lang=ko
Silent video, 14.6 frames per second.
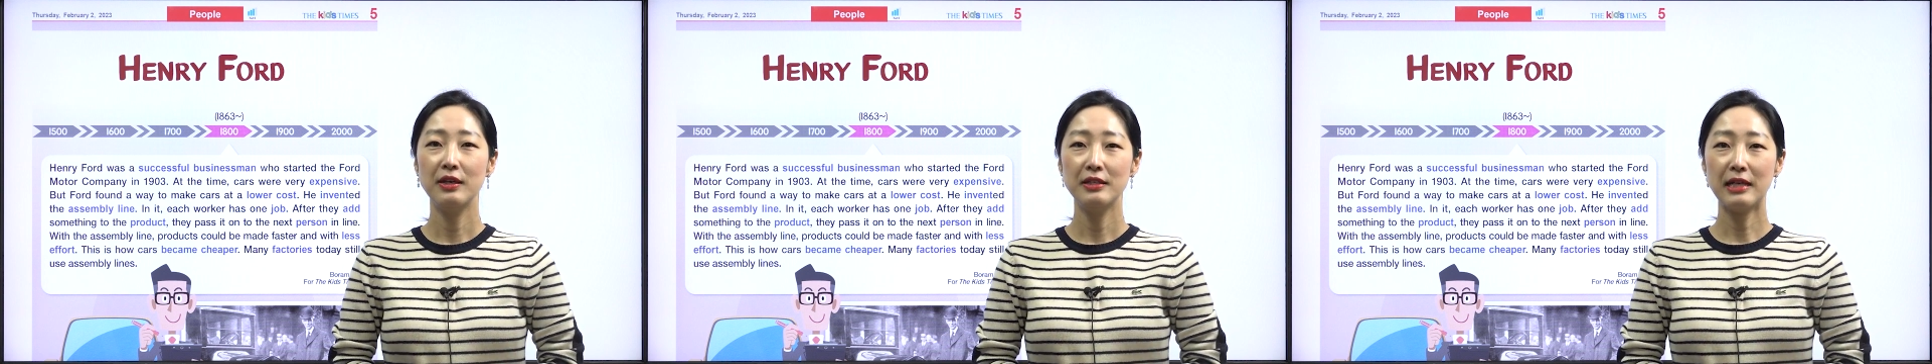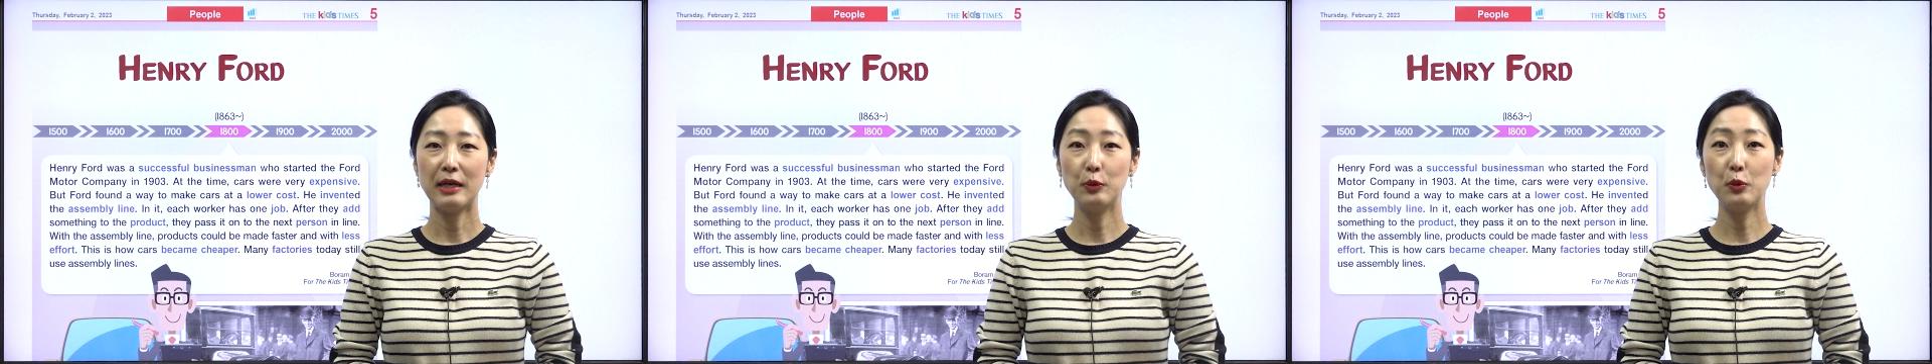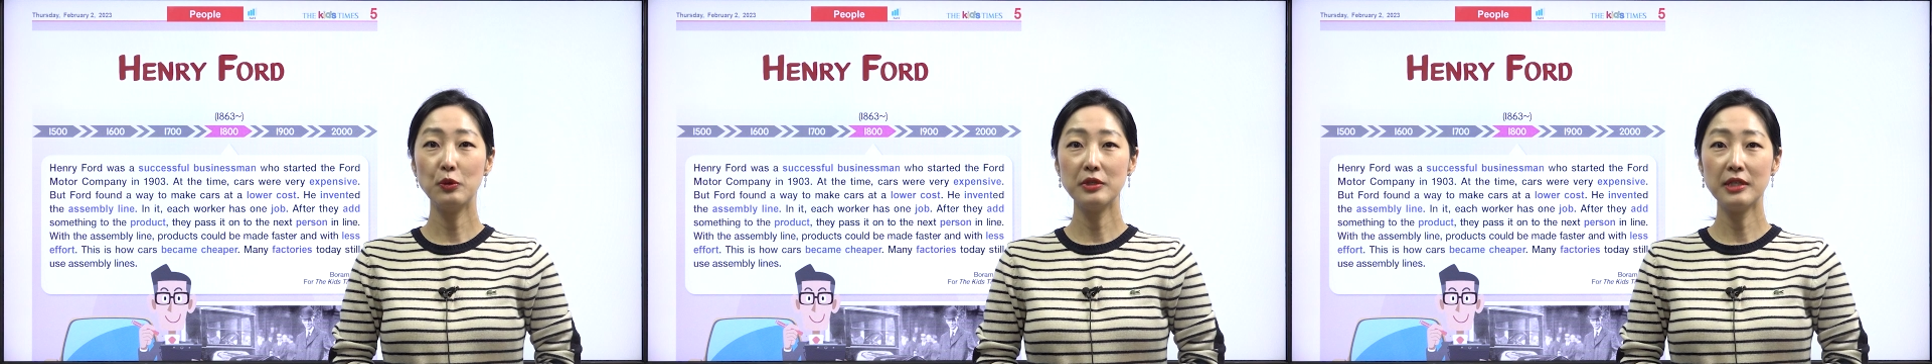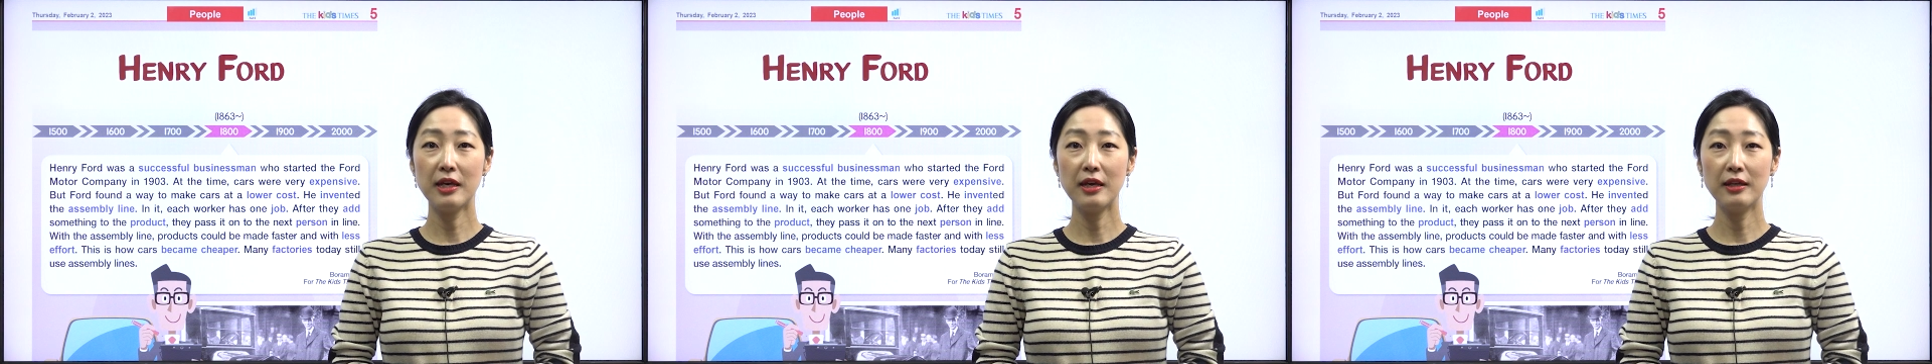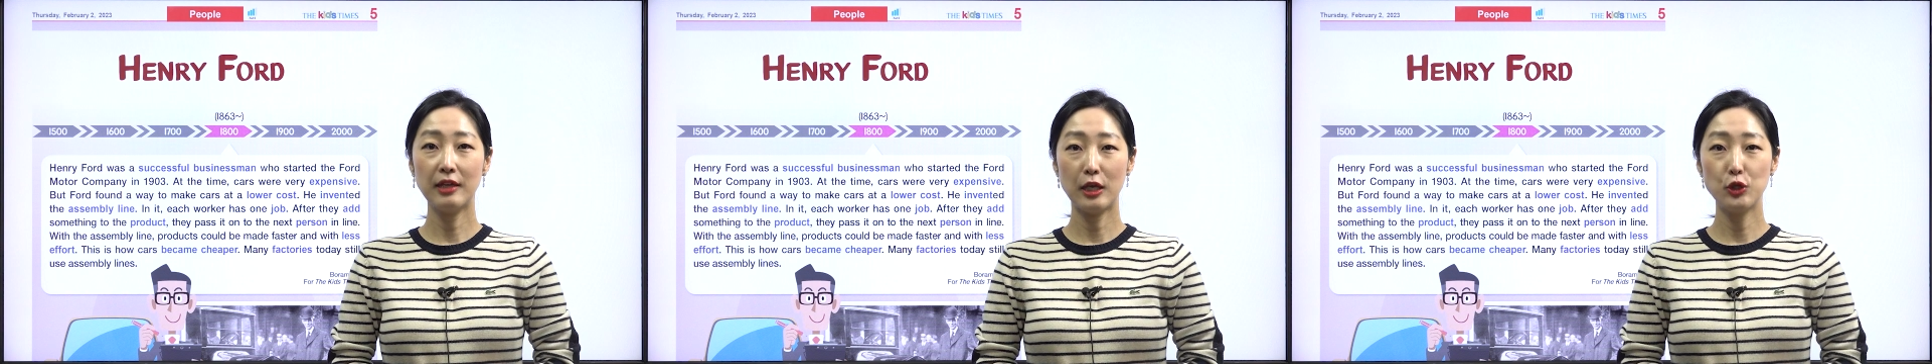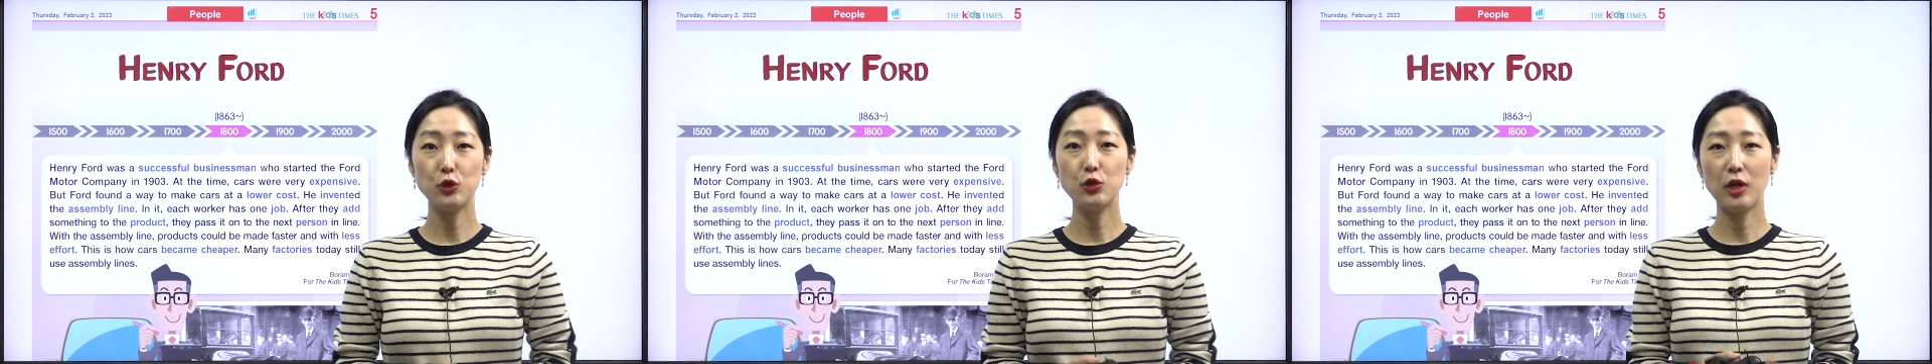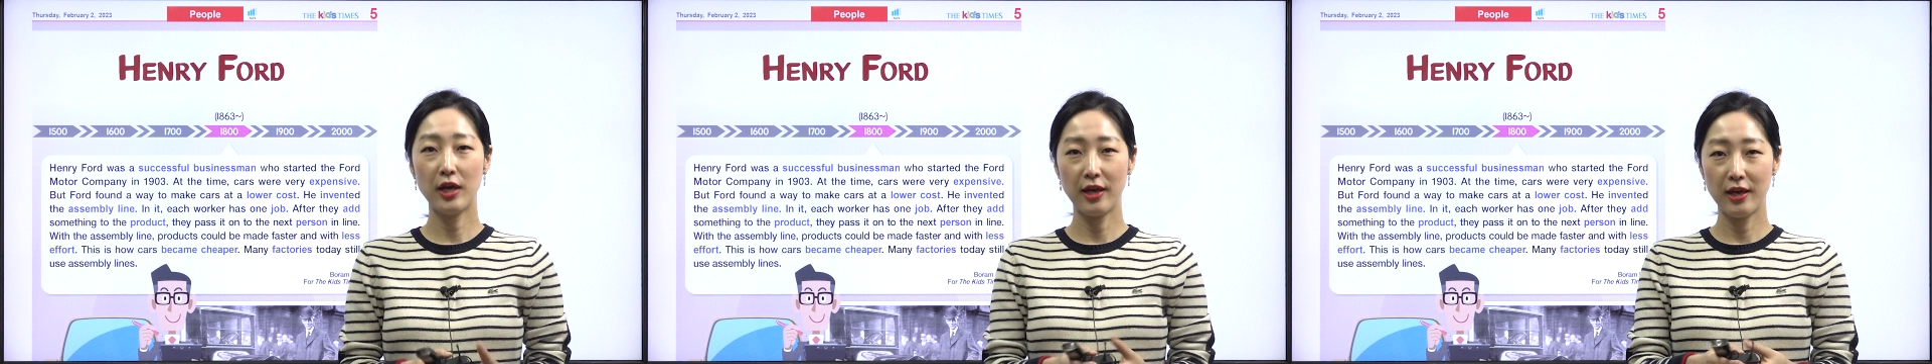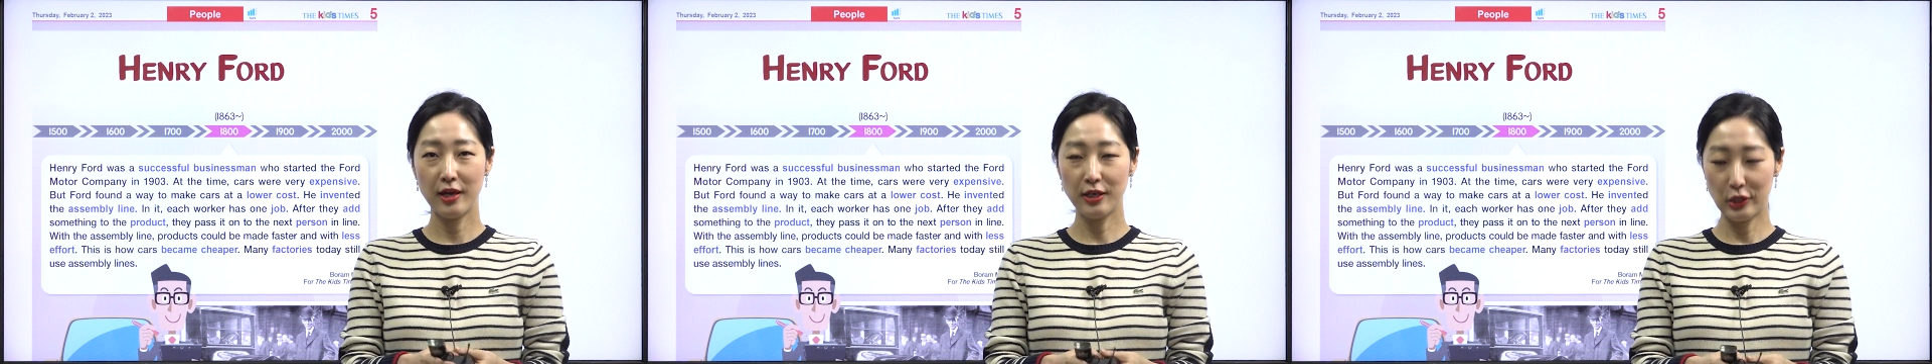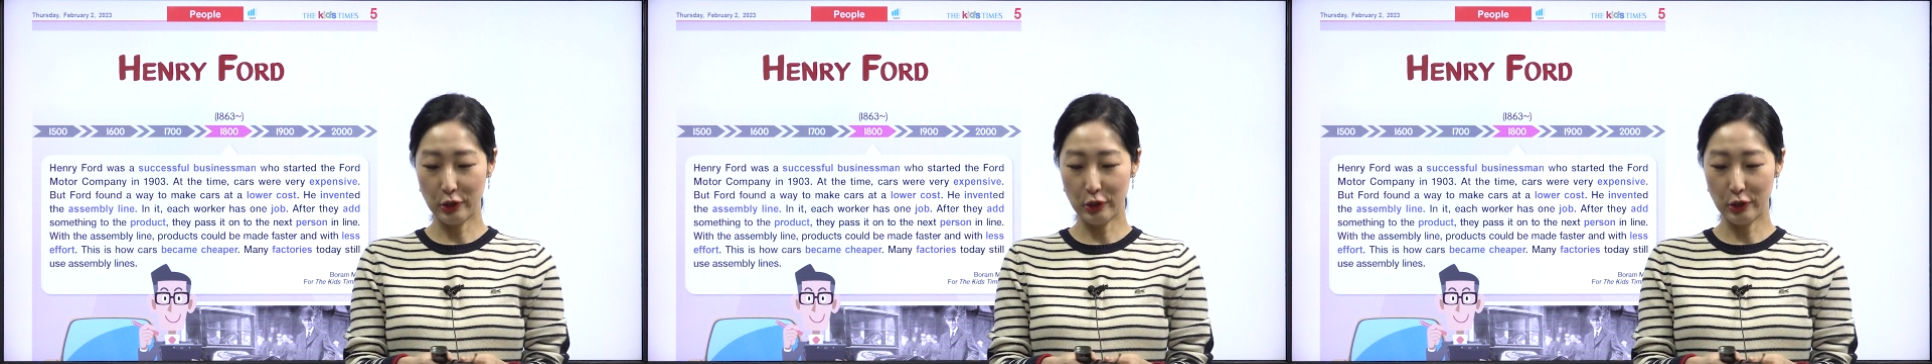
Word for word: 자동차의 대중화에